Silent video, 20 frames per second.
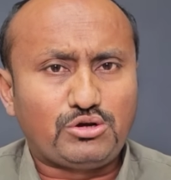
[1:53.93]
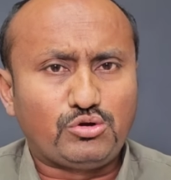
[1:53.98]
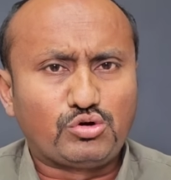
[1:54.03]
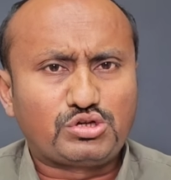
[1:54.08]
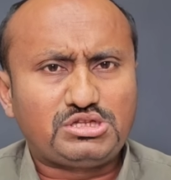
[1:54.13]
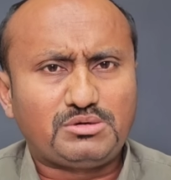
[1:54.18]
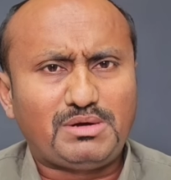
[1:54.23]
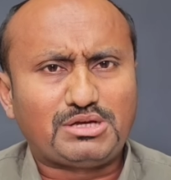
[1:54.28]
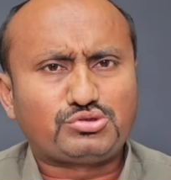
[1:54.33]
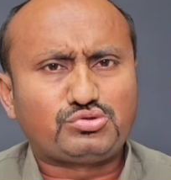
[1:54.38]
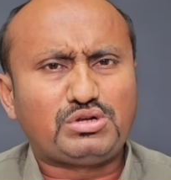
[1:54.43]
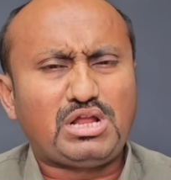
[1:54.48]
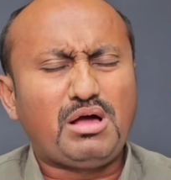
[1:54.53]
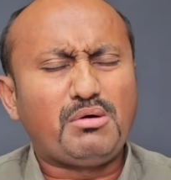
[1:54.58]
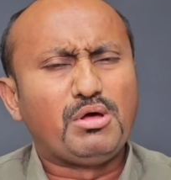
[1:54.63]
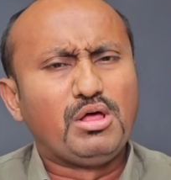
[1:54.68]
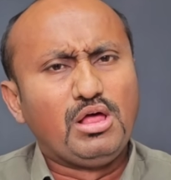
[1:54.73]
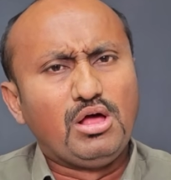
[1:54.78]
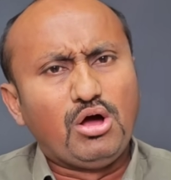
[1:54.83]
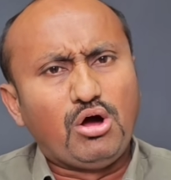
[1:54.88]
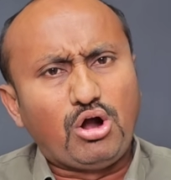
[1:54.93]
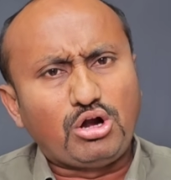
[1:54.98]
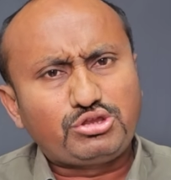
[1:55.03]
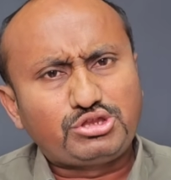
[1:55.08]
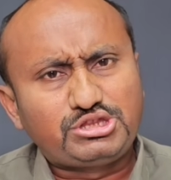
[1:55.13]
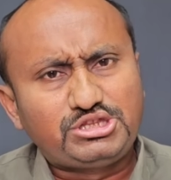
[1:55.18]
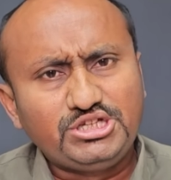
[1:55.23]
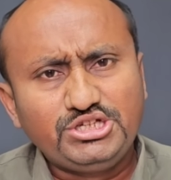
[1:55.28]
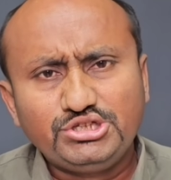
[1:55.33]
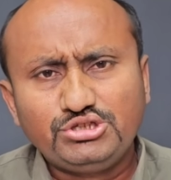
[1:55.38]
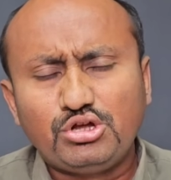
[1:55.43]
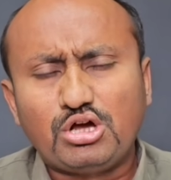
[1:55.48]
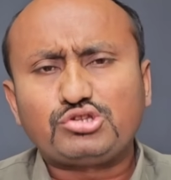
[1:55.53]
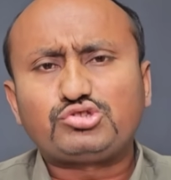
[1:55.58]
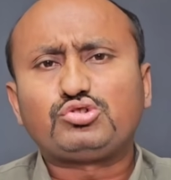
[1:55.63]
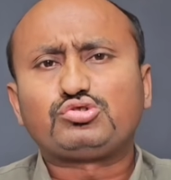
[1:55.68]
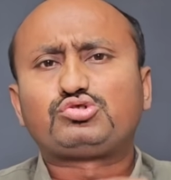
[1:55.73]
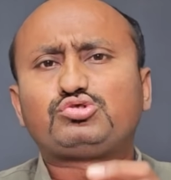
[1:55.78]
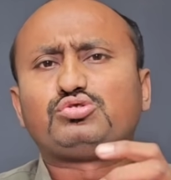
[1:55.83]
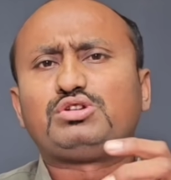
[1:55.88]
का लोकसभा चुनाव और तीनों
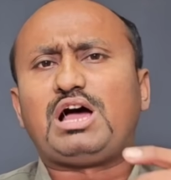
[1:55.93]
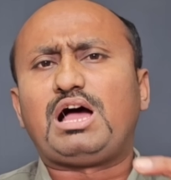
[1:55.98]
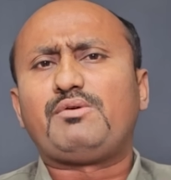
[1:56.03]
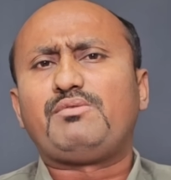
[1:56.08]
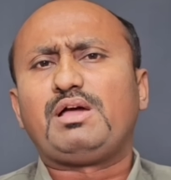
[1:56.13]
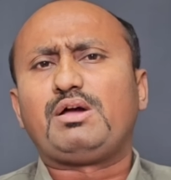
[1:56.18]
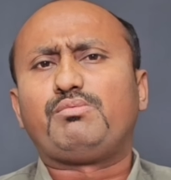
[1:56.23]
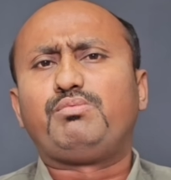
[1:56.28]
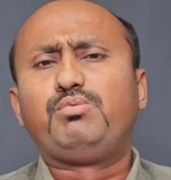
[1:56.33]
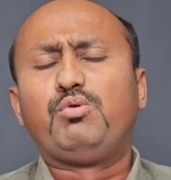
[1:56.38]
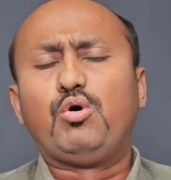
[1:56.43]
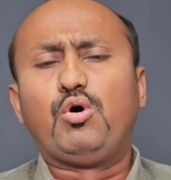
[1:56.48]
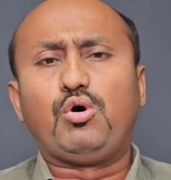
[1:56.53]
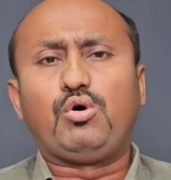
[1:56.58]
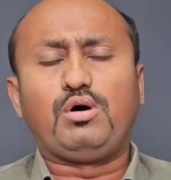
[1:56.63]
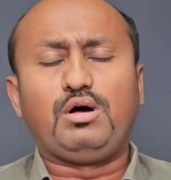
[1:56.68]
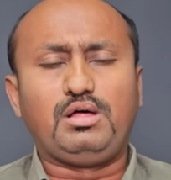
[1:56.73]
जो चुनाव है वो